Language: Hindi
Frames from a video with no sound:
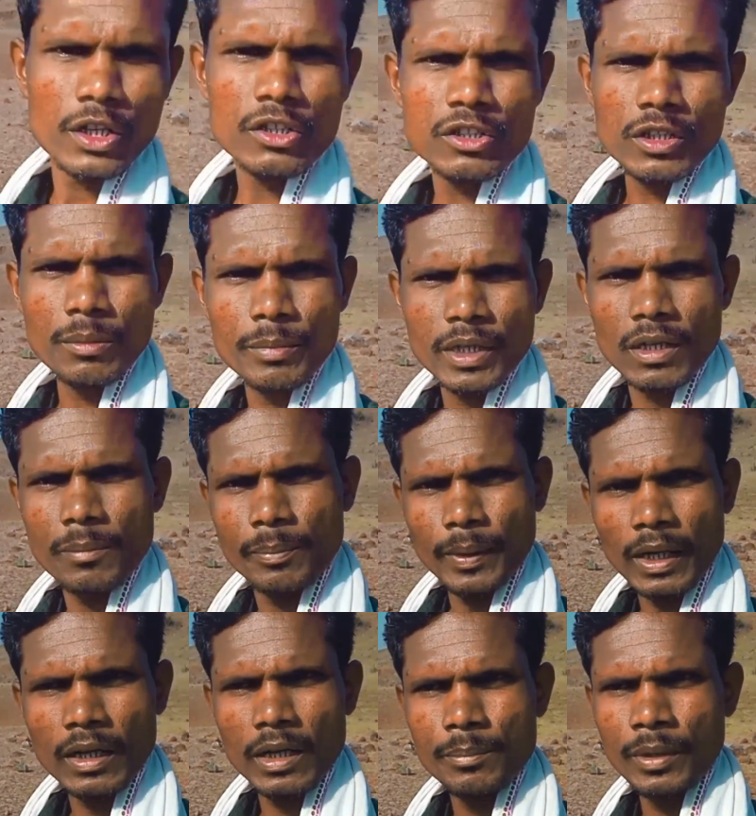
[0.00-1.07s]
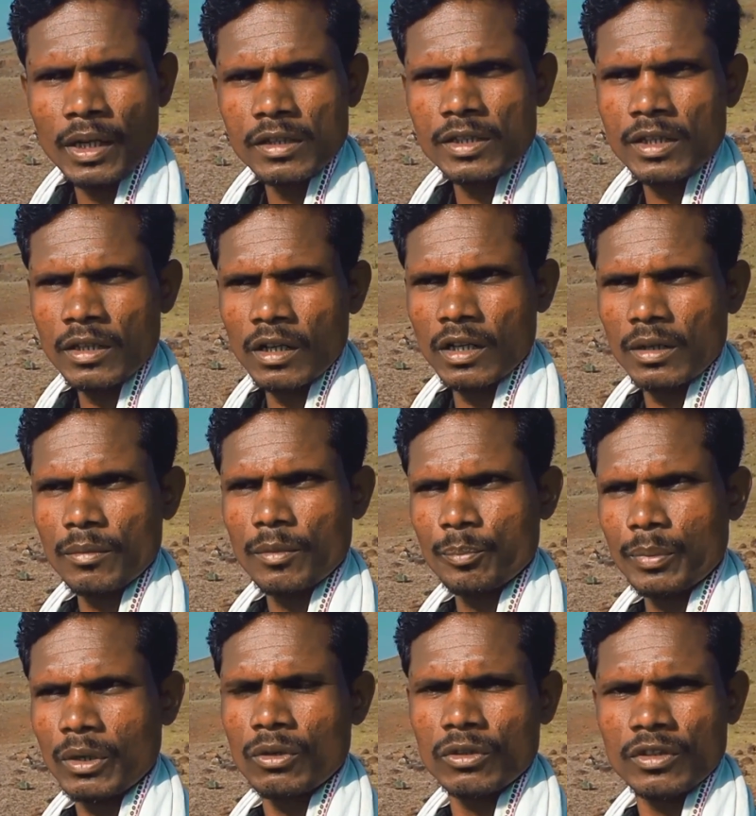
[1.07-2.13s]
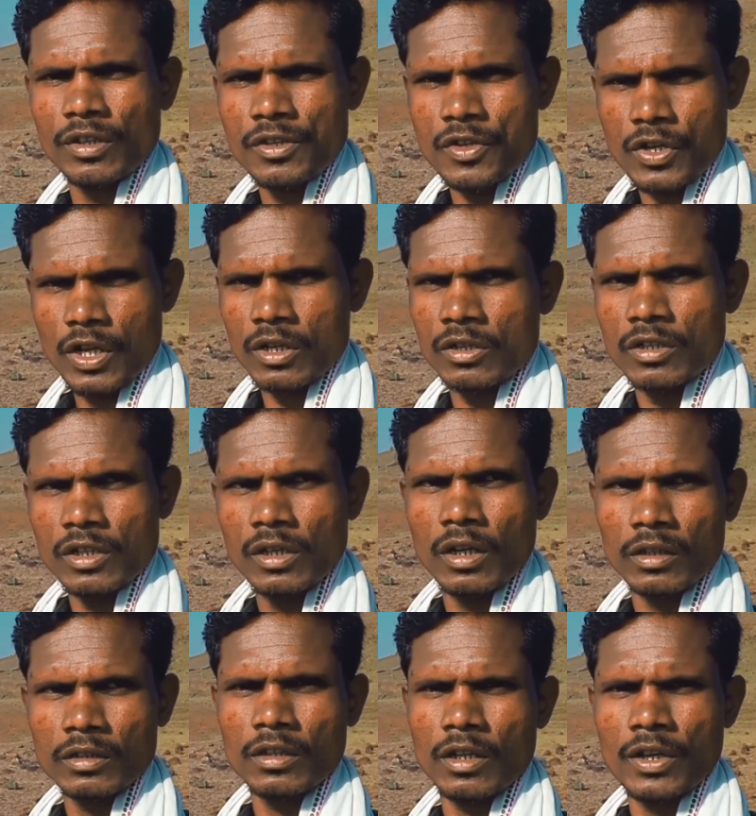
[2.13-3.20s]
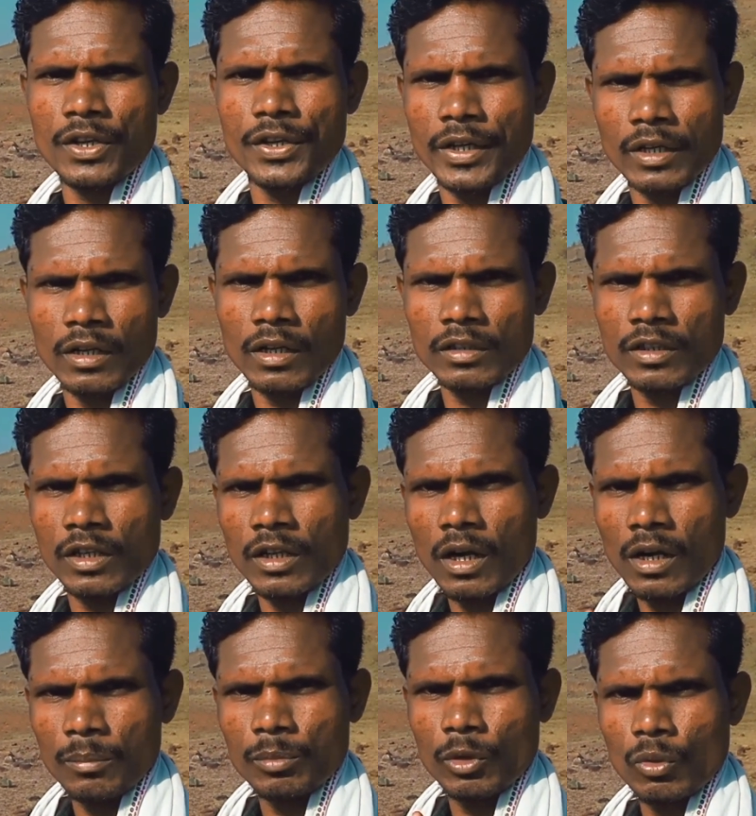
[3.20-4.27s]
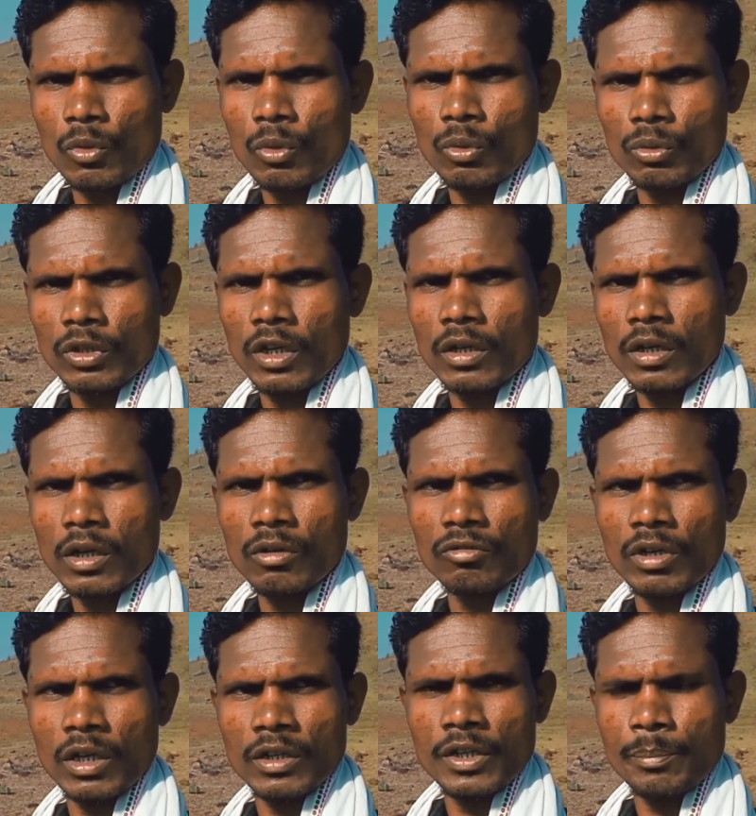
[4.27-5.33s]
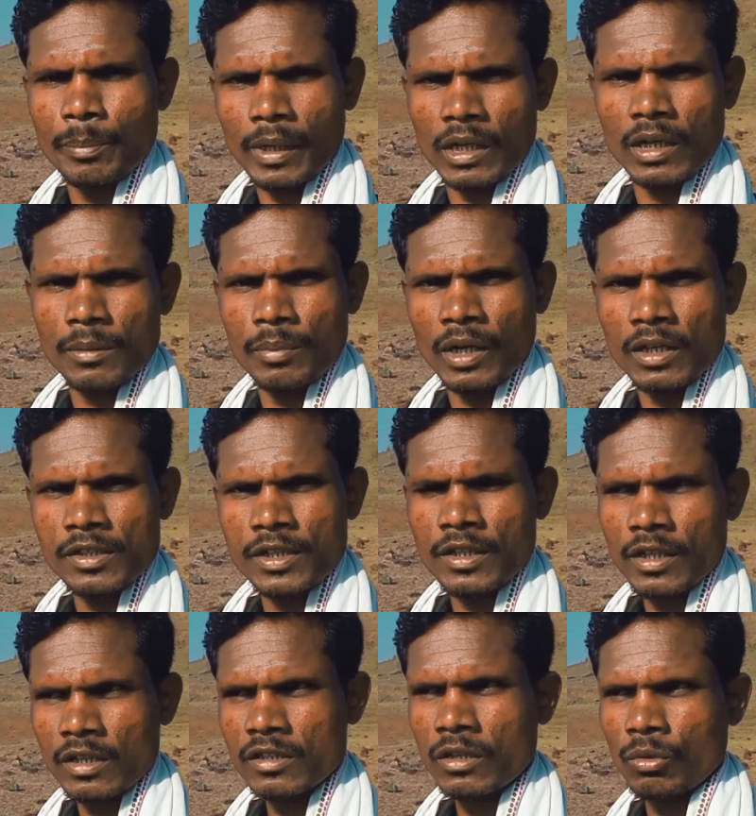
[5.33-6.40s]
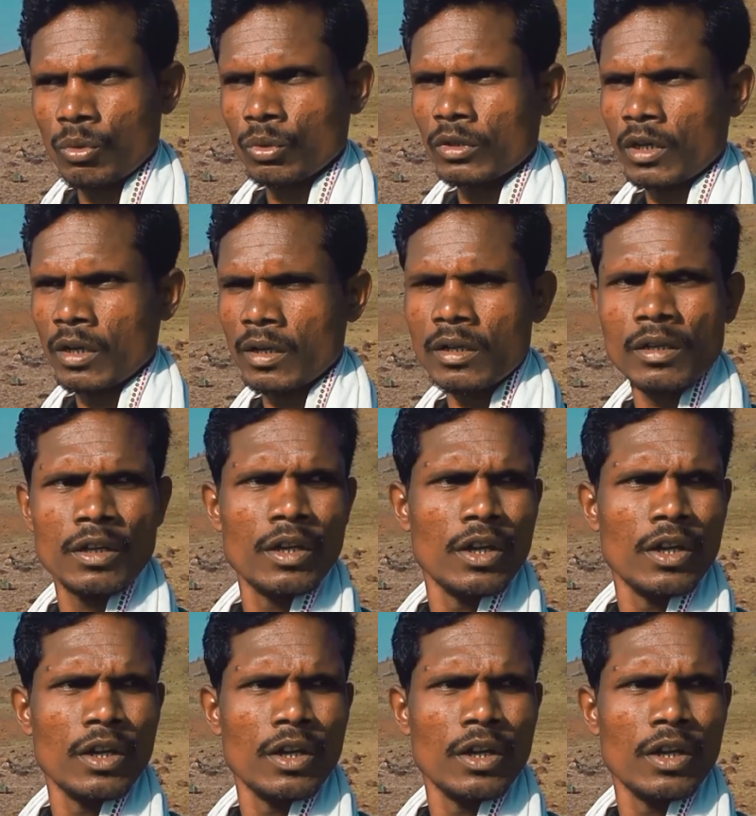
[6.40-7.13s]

इस समय ना पकरी भाजी खाने में बहुत ही टेस्टी लगता है एक आध दिन आप लोगों को दिखाऊंगा कि पकरी भाजी कैसा होता है